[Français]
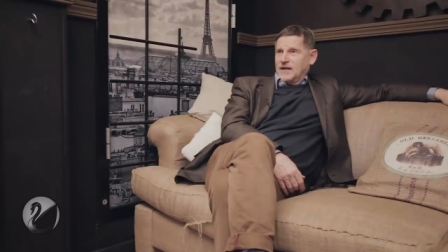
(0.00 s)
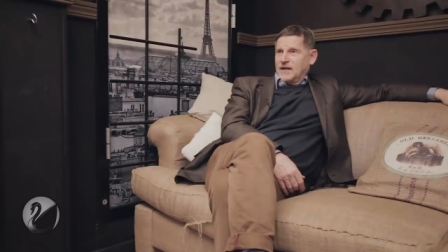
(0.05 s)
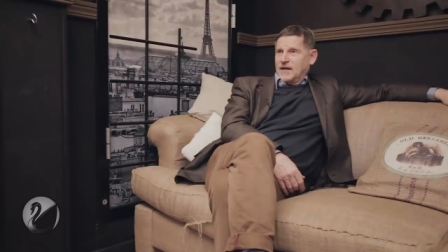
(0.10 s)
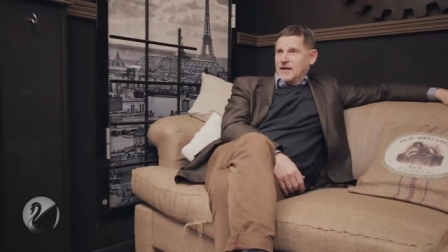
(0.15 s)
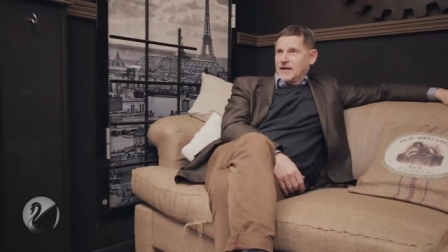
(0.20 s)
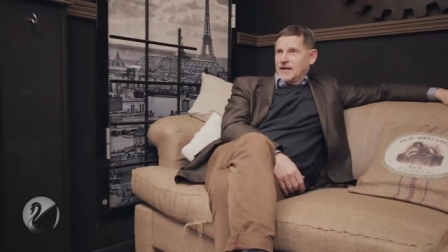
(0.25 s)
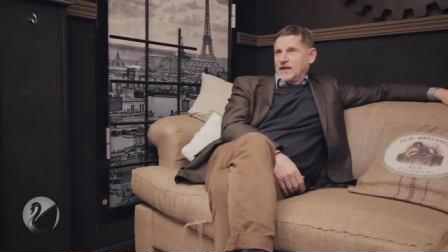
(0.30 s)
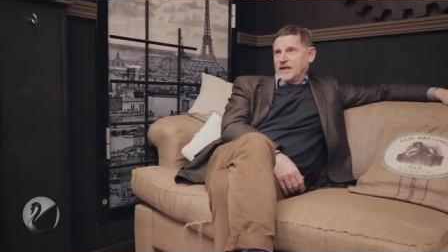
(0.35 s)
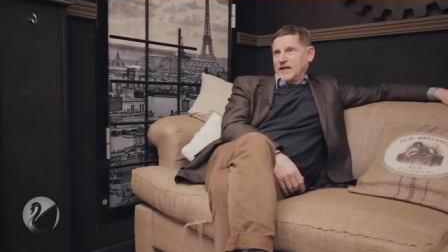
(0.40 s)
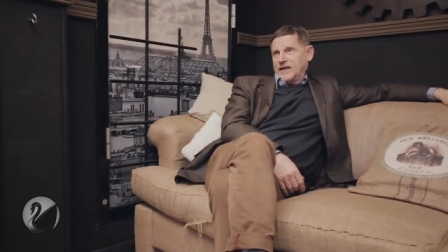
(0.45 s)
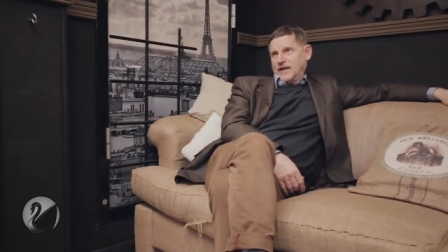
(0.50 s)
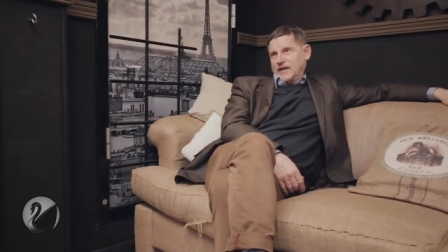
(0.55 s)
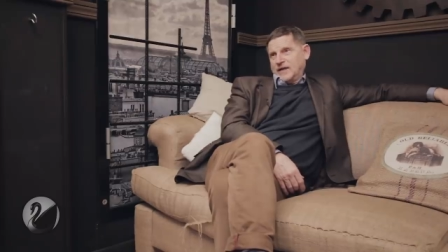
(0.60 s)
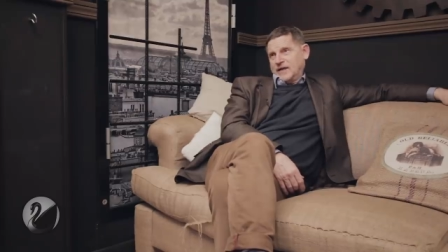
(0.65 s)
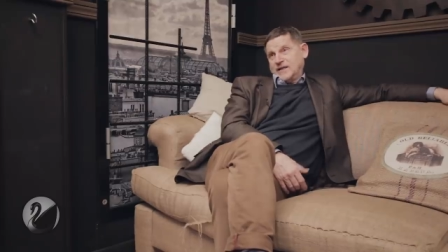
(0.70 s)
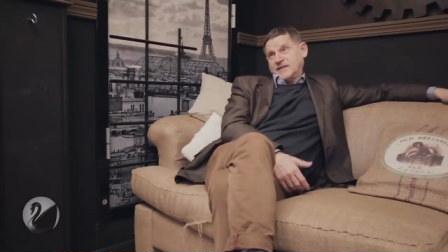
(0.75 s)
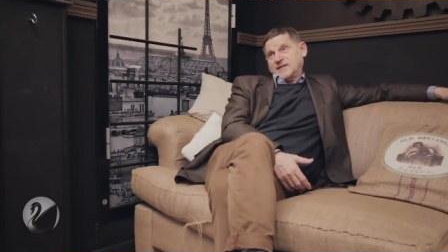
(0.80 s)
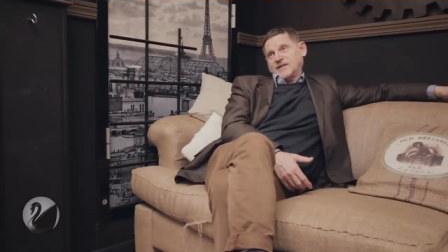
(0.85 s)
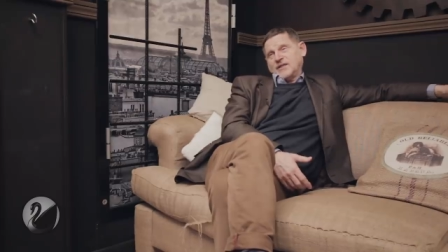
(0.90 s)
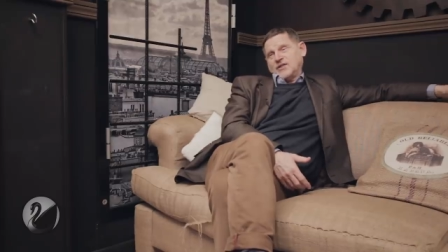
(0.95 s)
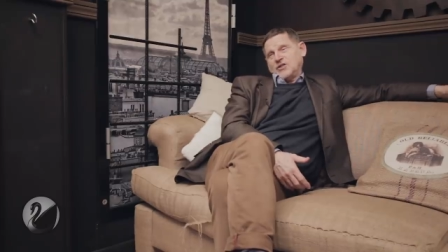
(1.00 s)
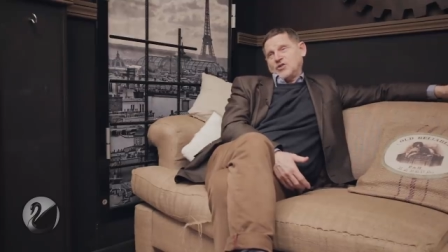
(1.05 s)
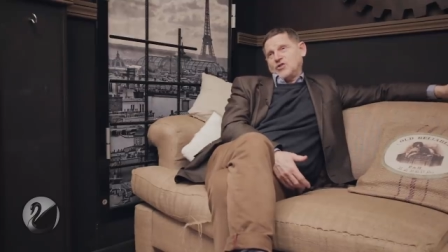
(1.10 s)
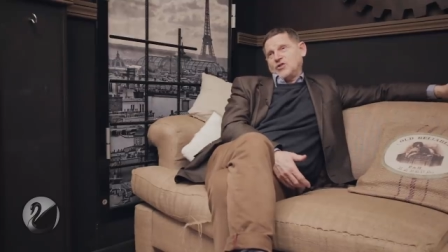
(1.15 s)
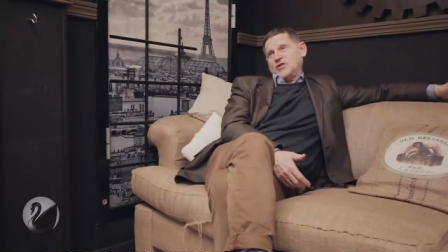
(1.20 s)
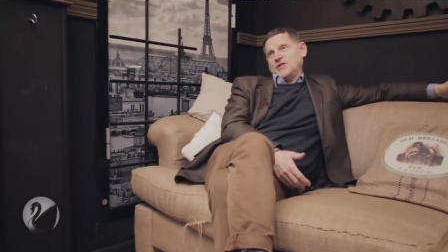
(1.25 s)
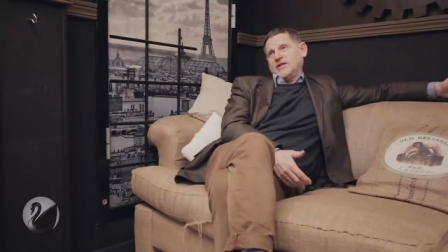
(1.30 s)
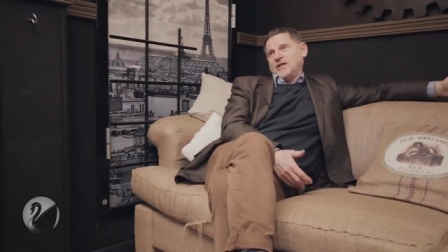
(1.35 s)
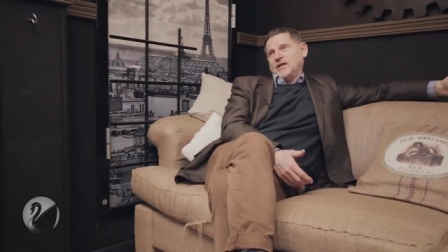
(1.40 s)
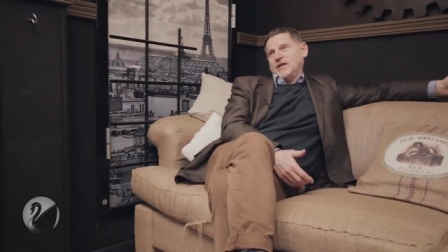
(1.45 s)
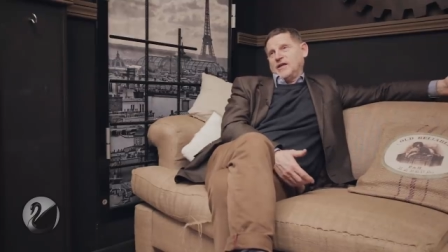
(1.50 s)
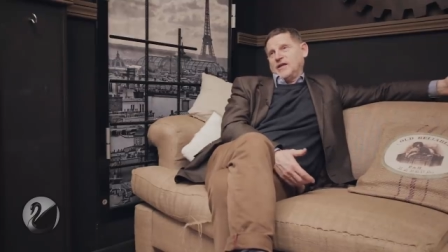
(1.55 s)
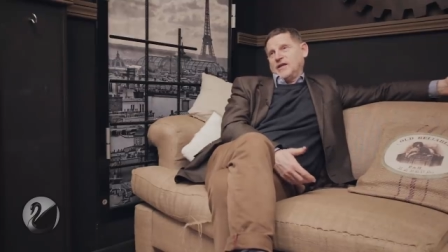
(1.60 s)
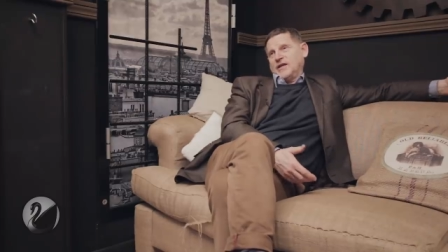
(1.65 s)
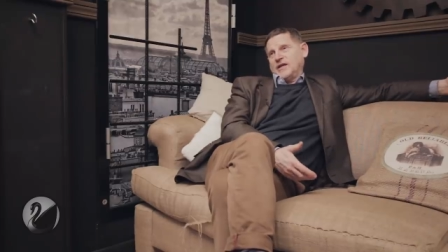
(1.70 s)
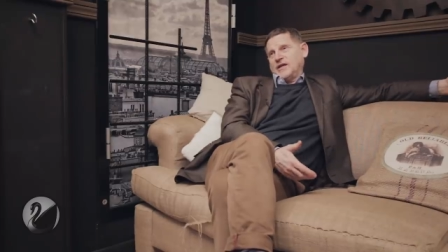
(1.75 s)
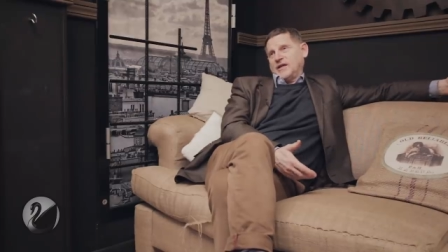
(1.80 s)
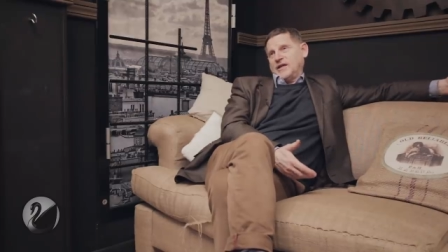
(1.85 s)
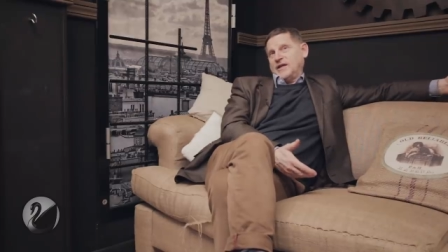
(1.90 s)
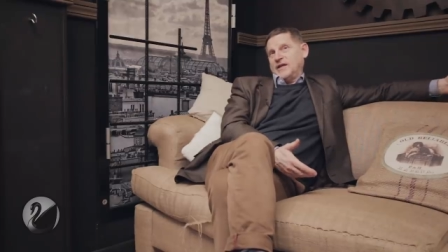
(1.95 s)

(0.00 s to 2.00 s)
les guerres, les stratégies de guerre